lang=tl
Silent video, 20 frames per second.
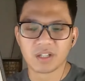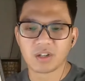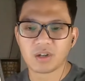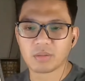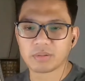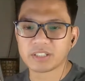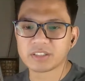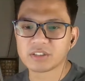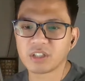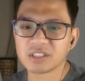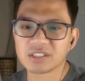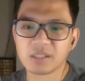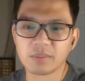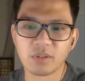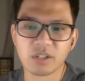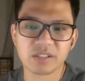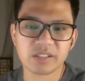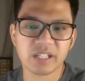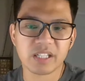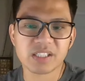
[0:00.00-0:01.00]
Corazon
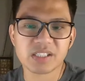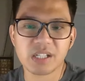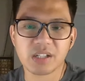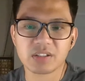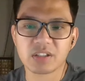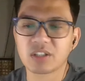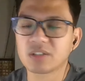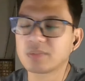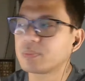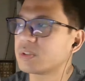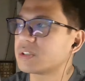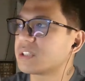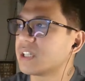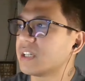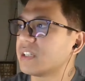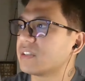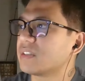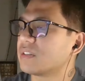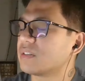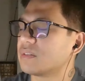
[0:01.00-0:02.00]
Samonte, shout out po
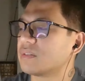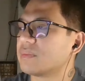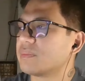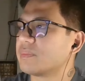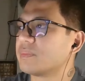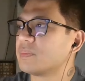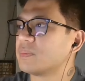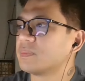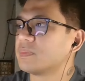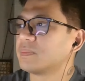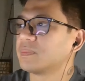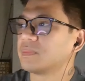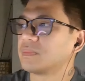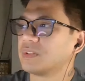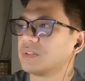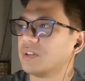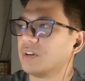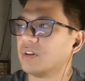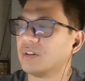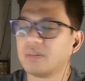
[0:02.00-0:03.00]
sa inyo.
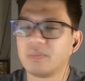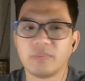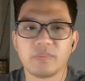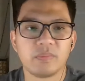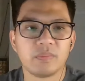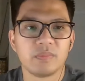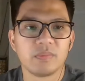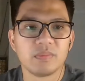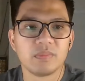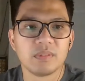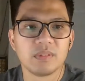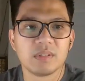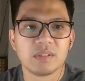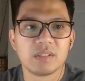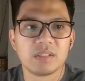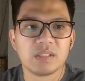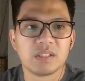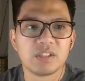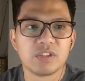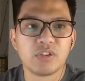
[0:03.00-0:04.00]
Oh.
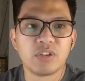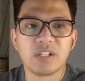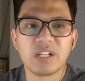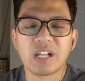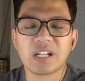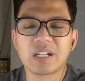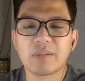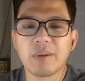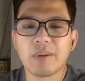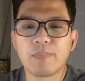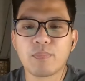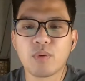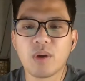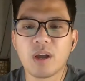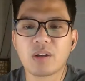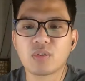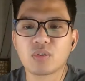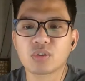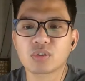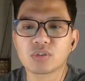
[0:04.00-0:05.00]
Yun lang naman po
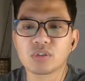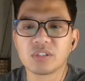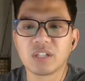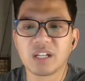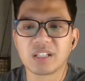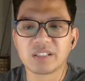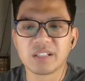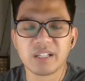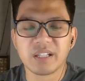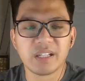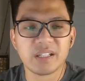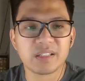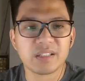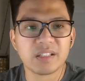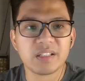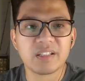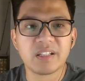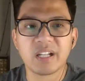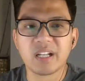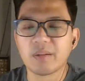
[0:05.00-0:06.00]
ang gusto natin.
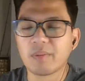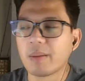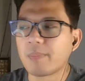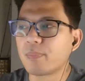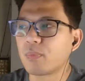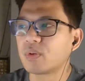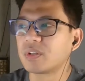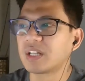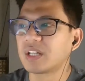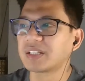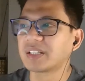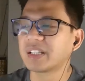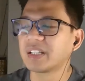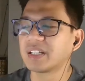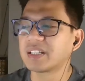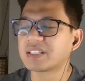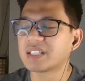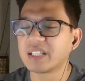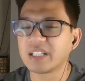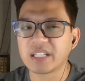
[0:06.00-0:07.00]
Hindi naman po
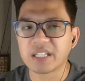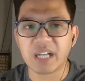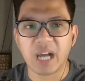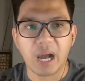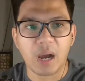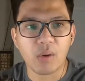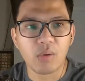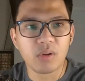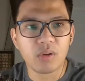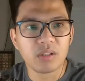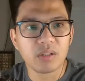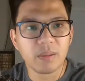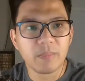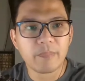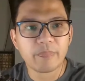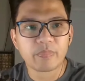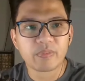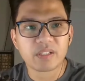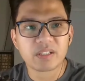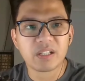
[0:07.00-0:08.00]
natin isinigaw
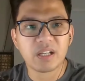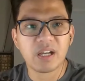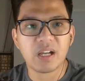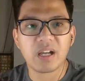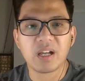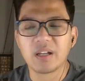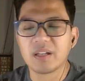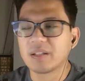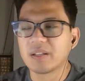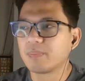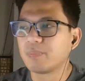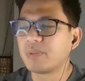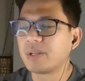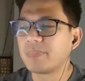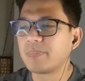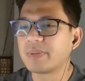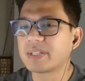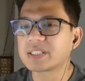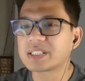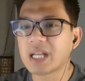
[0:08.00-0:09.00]
na
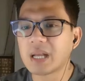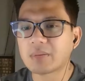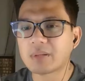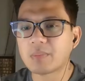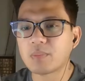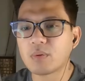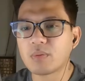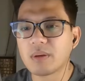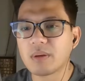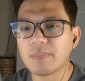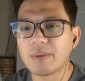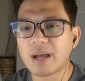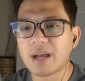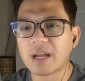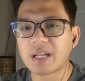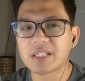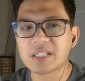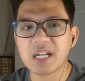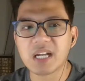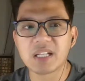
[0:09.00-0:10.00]
BP Sara, bumaba
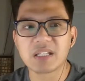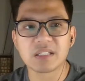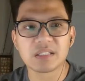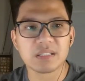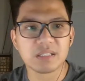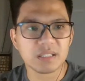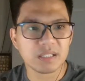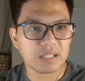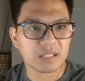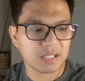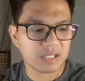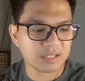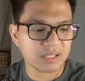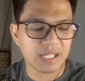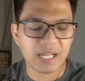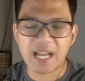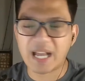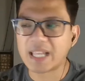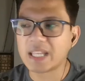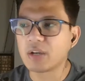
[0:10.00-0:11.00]
ka dyan.
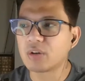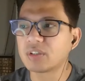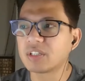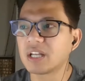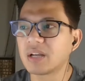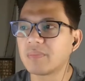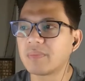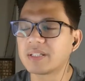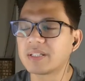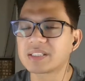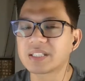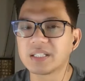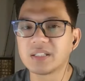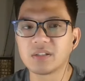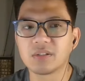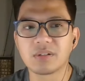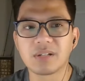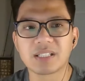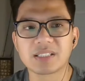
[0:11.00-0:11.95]
Kasi ayaw namin sa'yo.